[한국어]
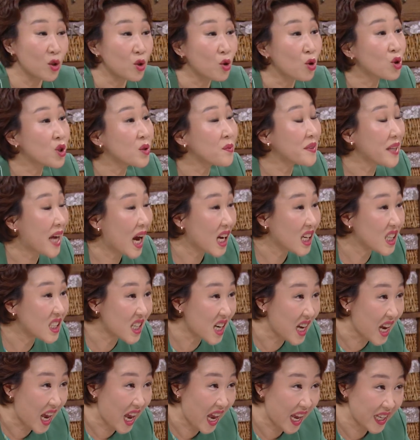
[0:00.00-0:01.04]
요즘은 안
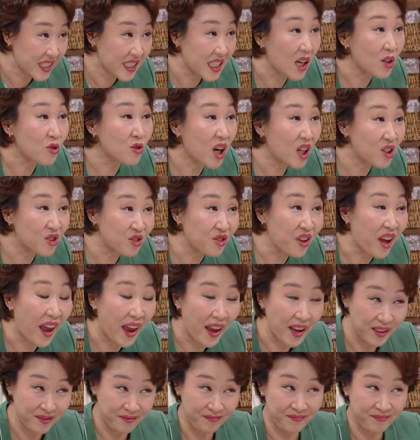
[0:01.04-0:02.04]
그래. 자고 가도 돼.